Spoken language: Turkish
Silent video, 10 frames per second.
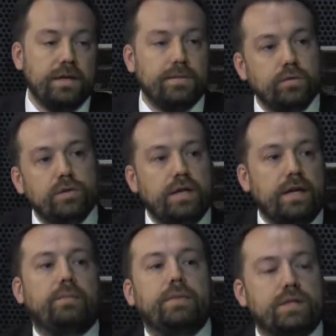Evet. Bunları
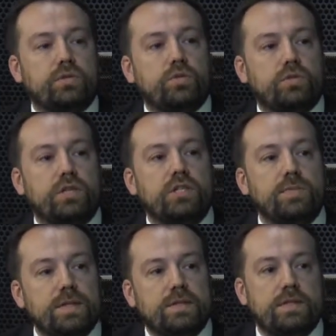yapmak
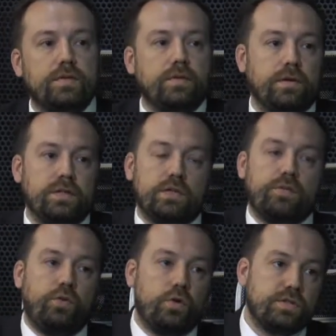istiyorsanız biz size işte
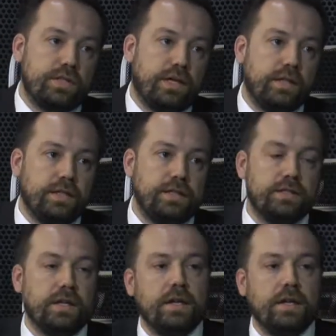fon sağlarız,